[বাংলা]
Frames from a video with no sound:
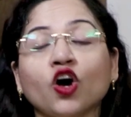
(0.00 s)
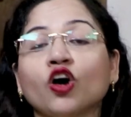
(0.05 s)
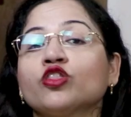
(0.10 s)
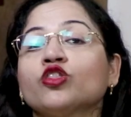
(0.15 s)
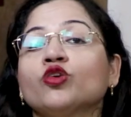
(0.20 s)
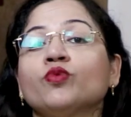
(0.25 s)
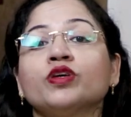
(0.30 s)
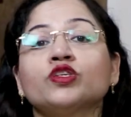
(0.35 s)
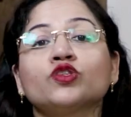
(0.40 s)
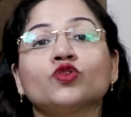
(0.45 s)

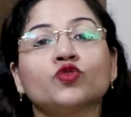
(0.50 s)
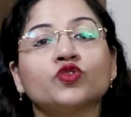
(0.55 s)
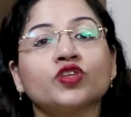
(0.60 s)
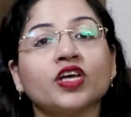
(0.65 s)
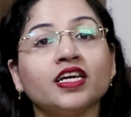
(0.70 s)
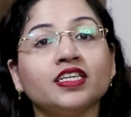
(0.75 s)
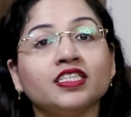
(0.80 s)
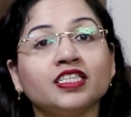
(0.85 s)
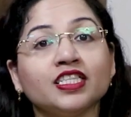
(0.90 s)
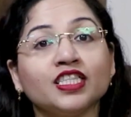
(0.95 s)
অথবা
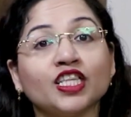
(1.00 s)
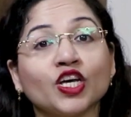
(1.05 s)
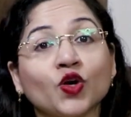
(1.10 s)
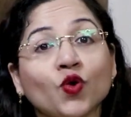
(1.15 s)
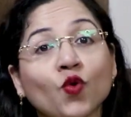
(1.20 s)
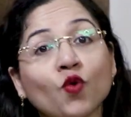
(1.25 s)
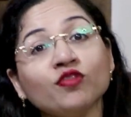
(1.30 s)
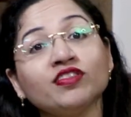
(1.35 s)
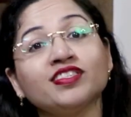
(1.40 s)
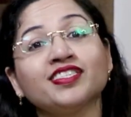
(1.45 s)
সোসাইটিতে
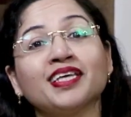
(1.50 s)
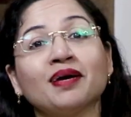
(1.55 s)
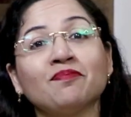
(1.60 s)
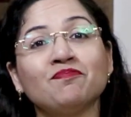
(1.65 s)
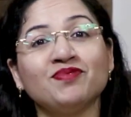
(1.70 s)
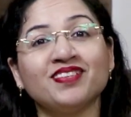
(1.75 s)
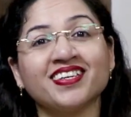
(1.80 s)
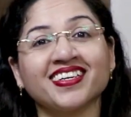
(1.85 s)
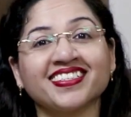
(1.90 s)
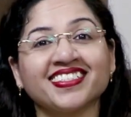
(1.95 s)
কোন
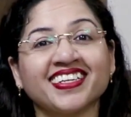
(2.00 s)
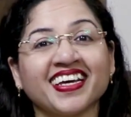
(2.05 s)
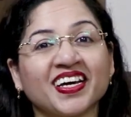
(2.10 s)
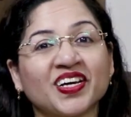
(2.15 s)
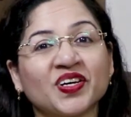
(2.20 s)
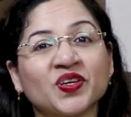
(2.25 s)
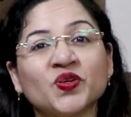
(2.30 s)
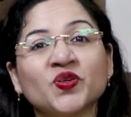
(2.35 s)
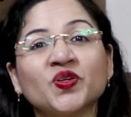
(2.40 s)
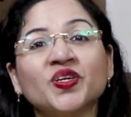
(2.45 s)
সাবজেক্টটা
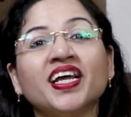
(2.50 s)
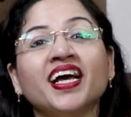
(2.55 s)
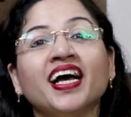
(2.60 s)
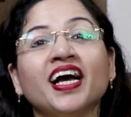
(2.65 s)
এখন